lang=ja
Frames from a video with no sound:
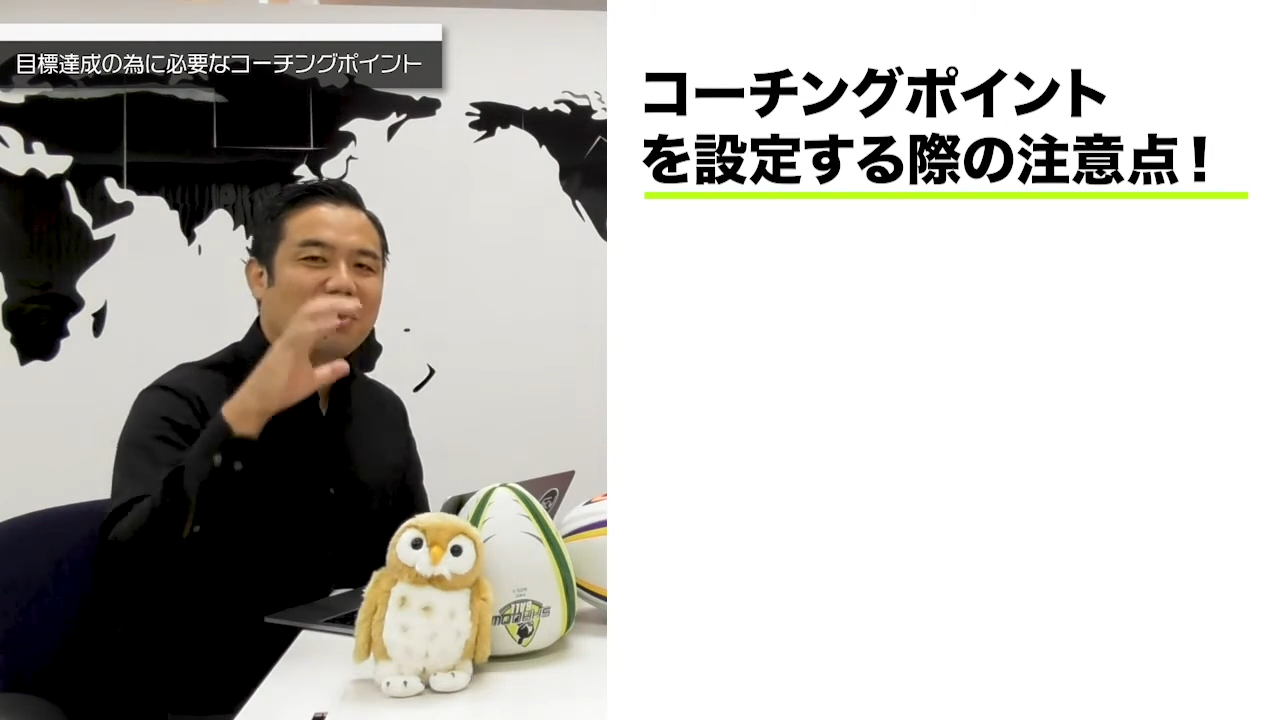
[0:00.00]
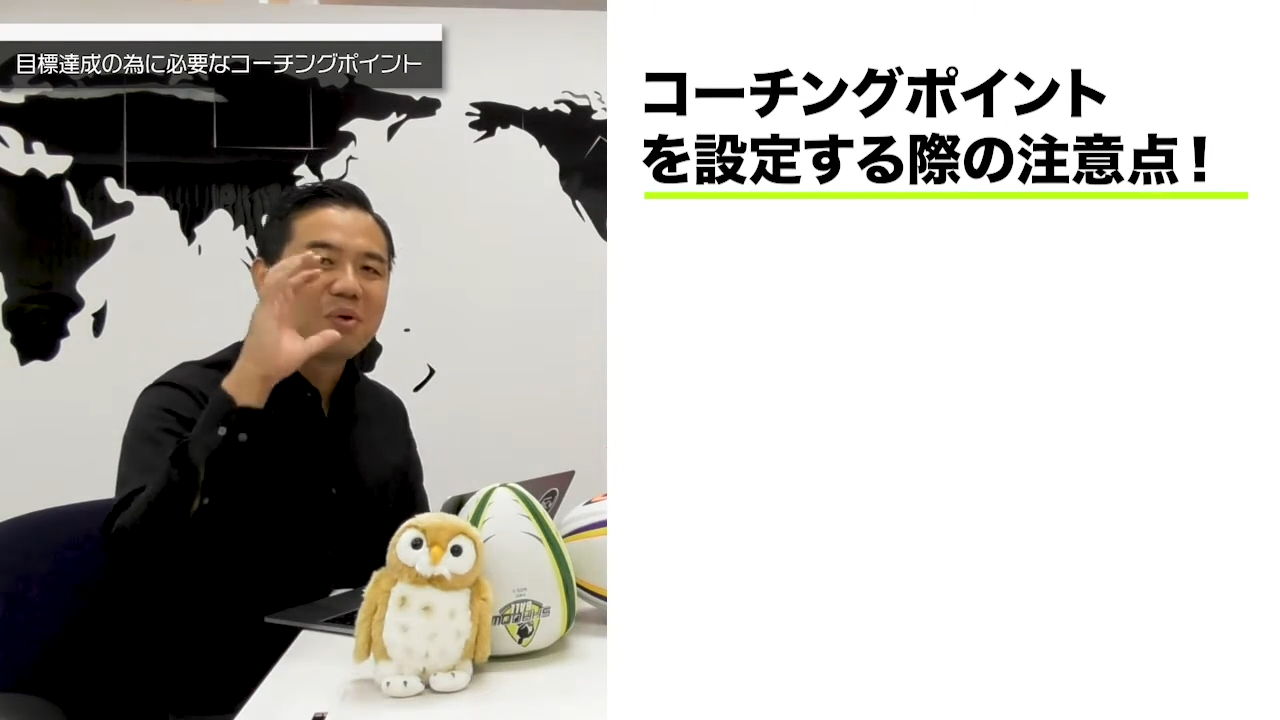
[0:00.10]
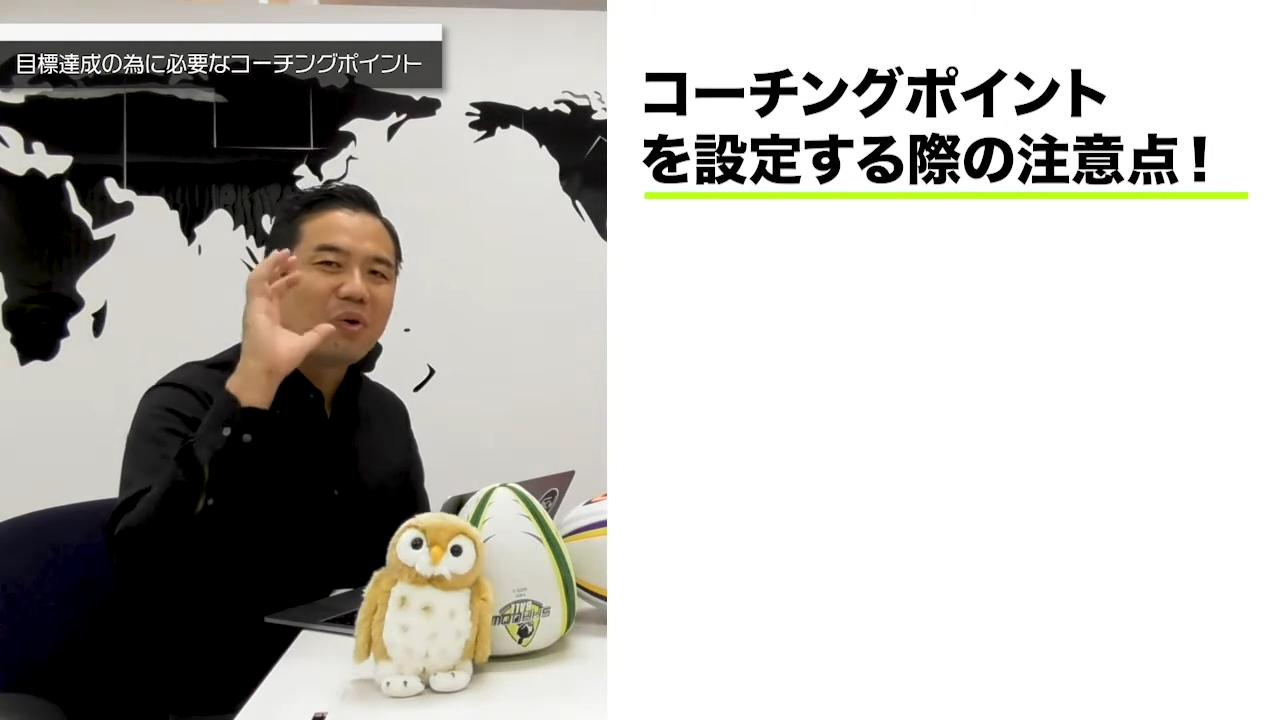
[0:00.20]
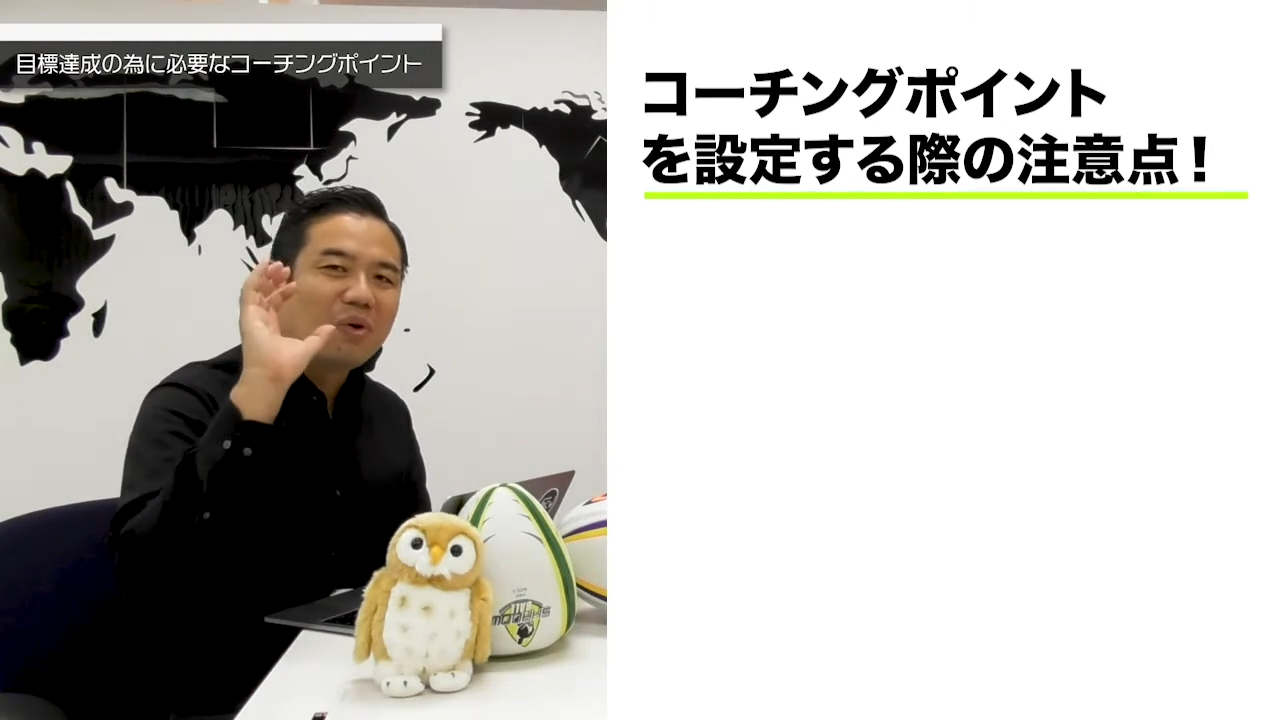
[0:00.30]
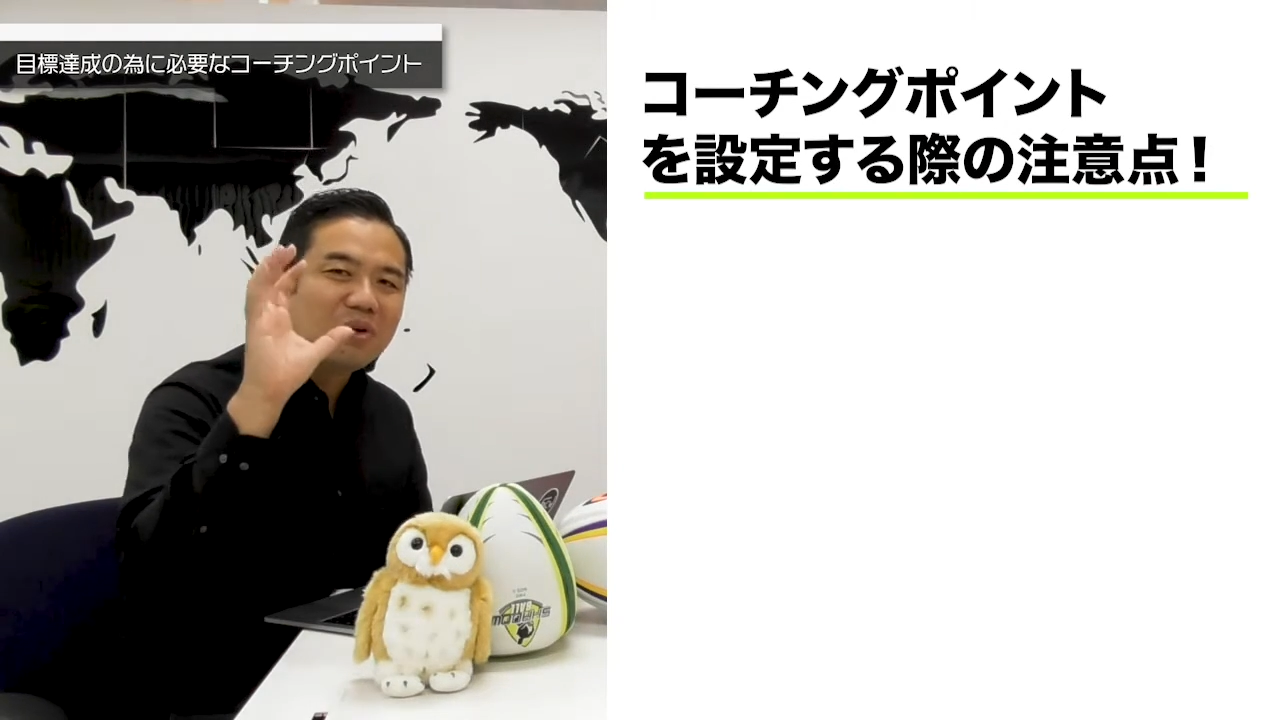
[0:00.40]

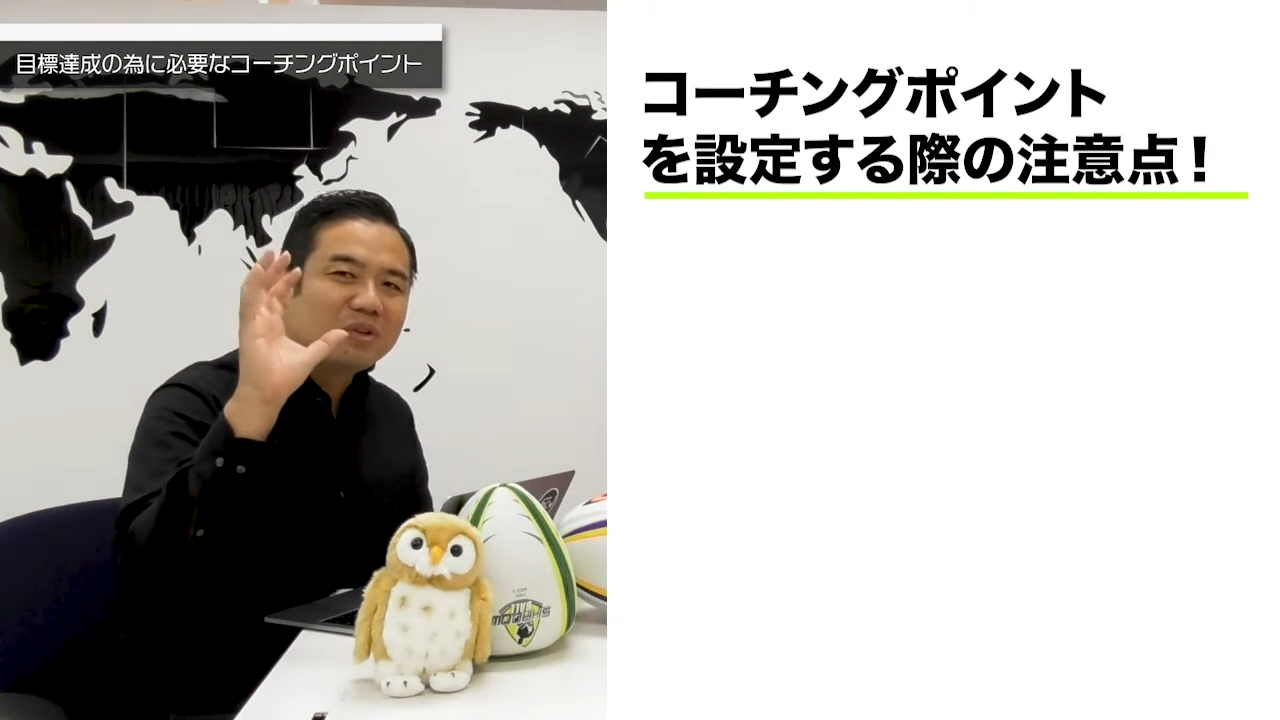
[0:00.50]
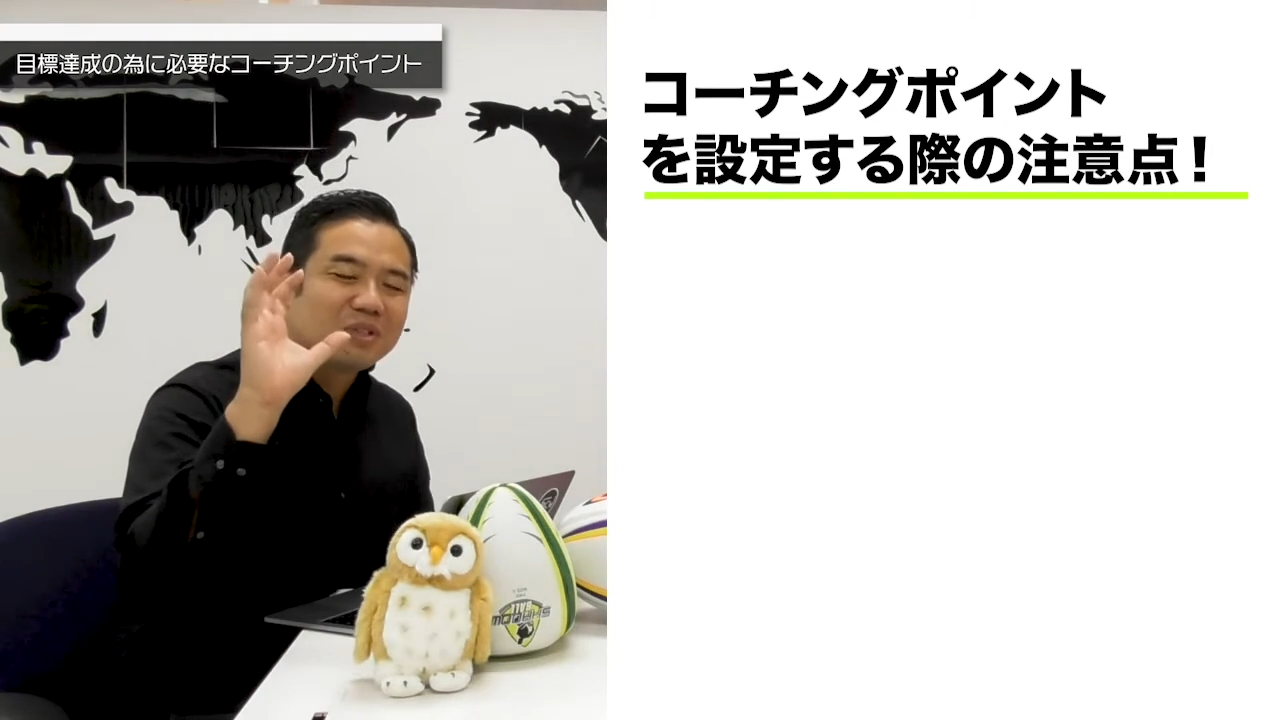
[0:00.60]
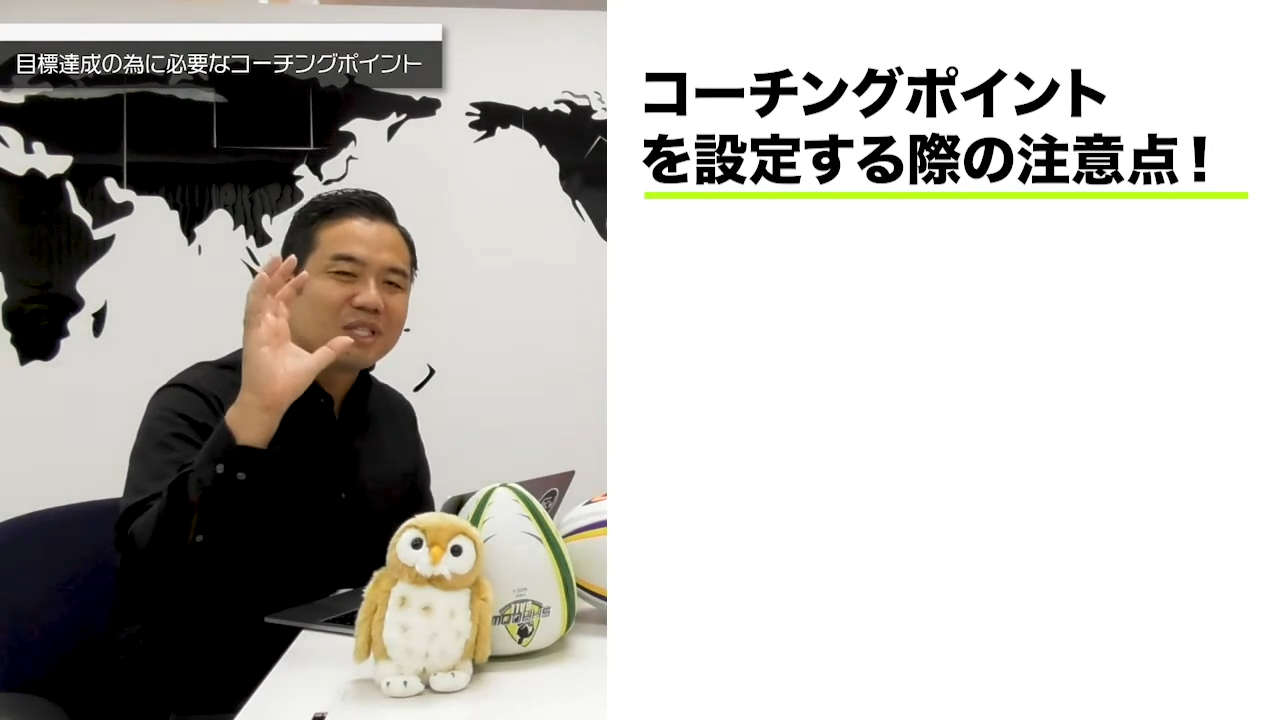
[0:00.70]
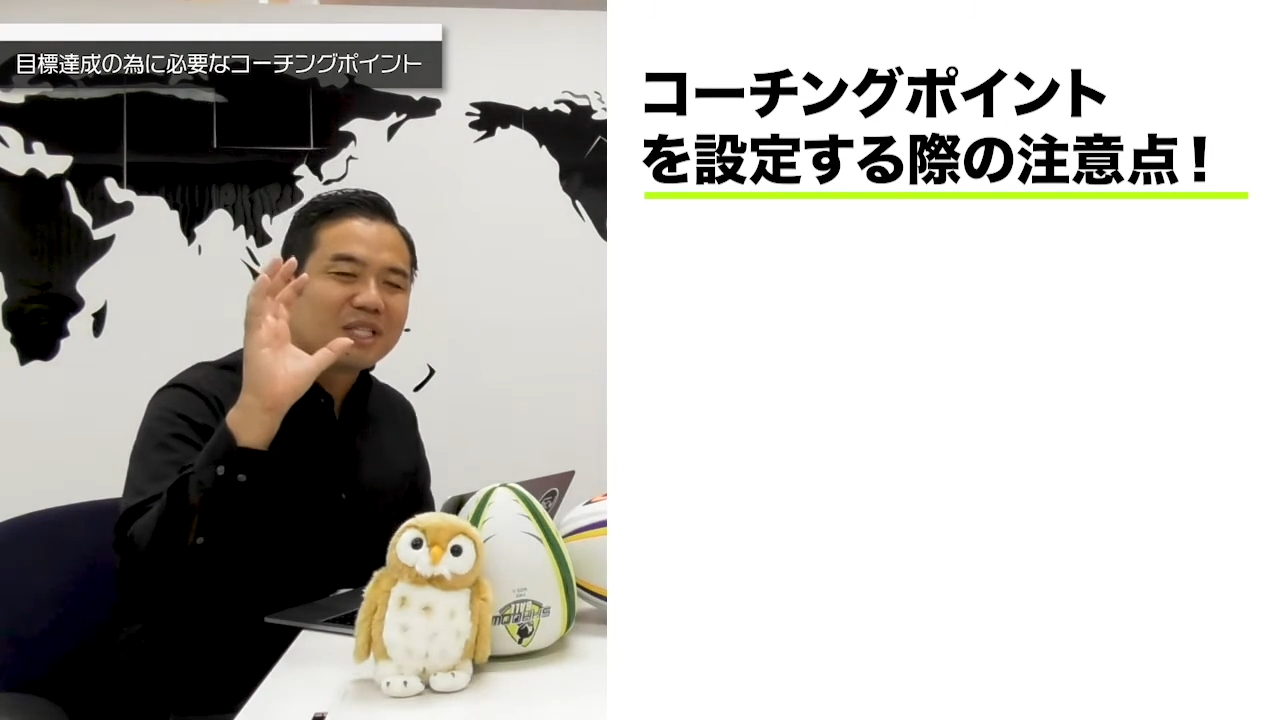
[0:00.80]
ゴール